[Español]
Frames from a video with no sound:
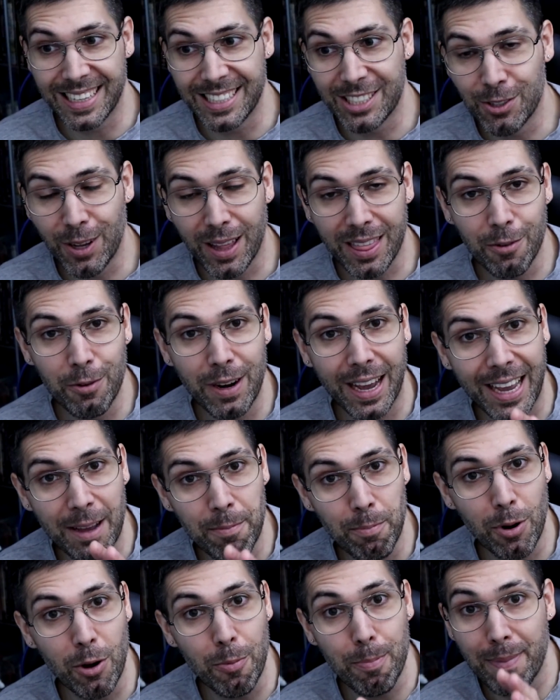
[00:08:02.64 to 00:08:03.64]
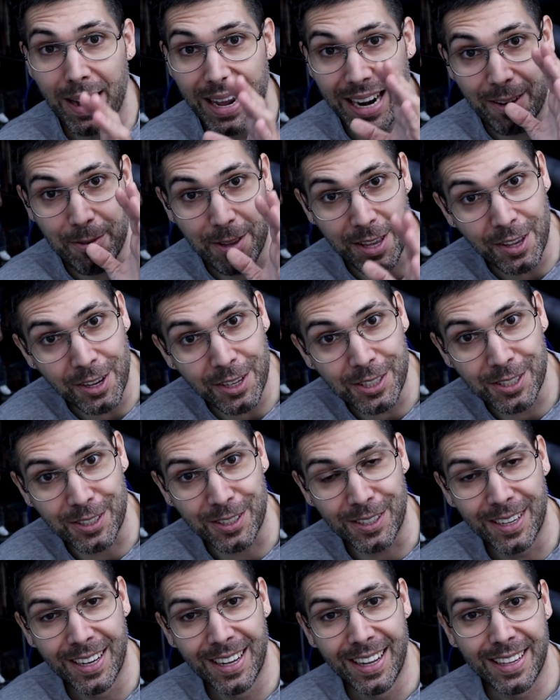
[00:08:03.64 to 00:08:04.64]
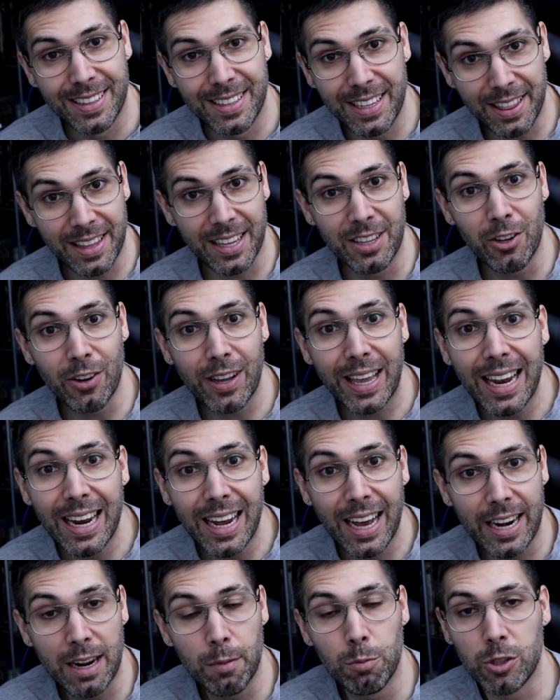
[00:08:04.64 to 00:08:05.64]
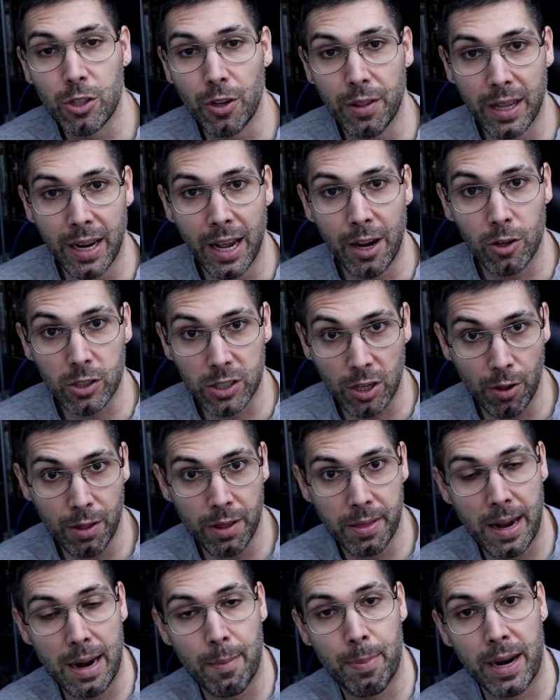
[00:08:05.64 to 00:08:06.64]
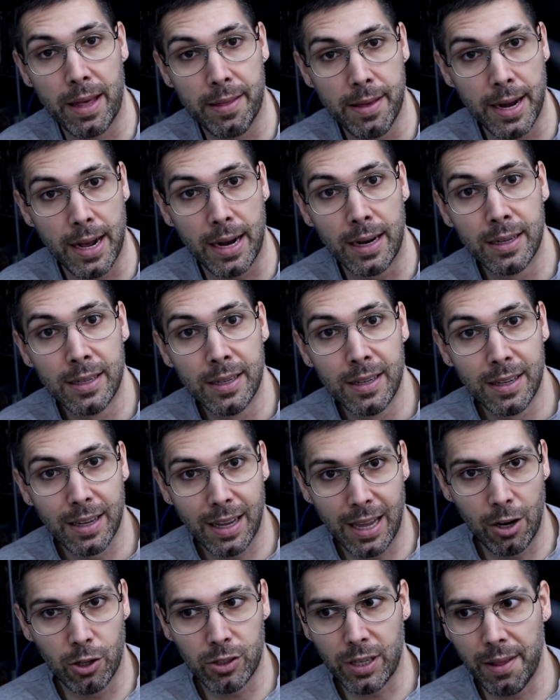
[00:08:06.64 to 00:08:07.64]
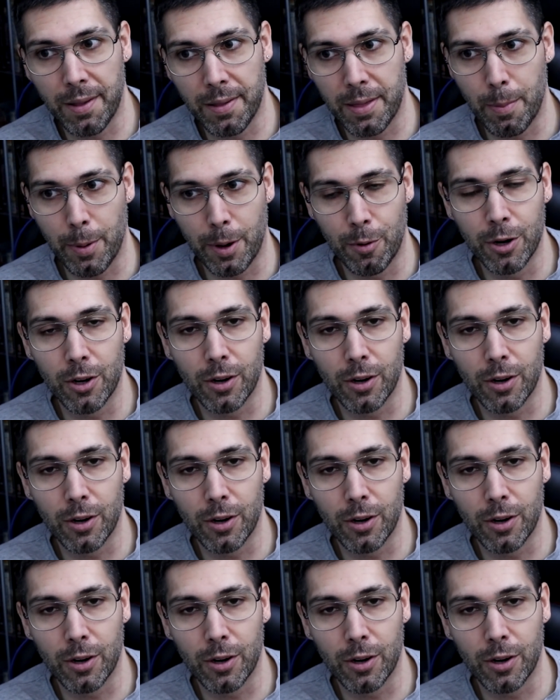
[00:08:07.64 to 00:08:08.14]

De hecho, hace un ejemplo maravilloso diciendo que él gana mucho dinero, se lo dice a la panadera, que la otra dice, pero